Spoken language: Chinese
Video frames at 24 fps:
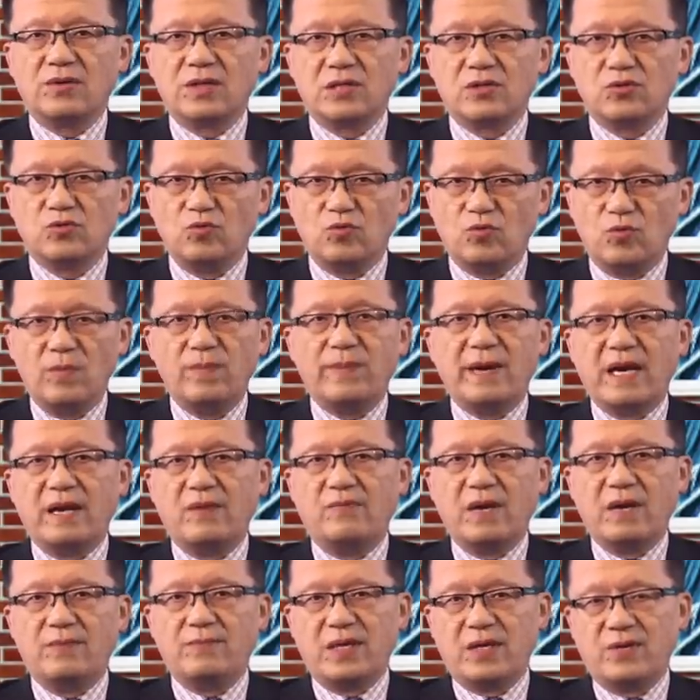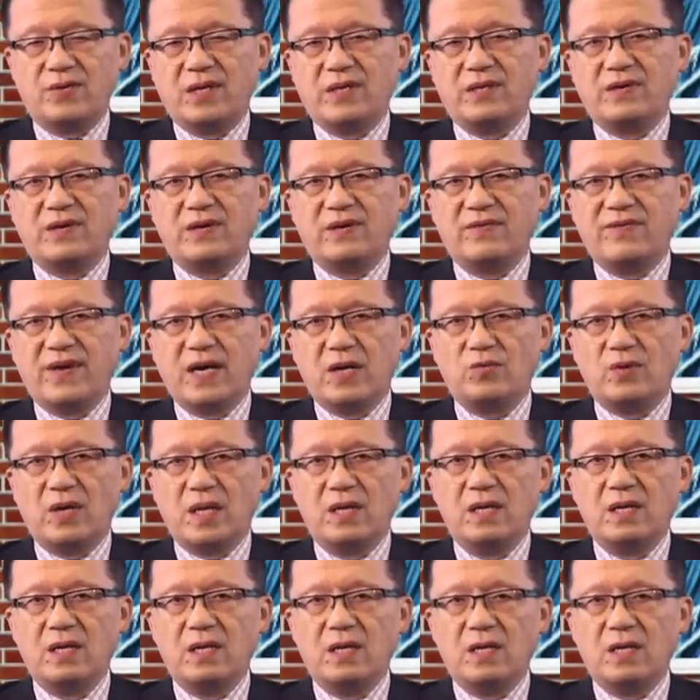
呢是五百万美元的这个罚款，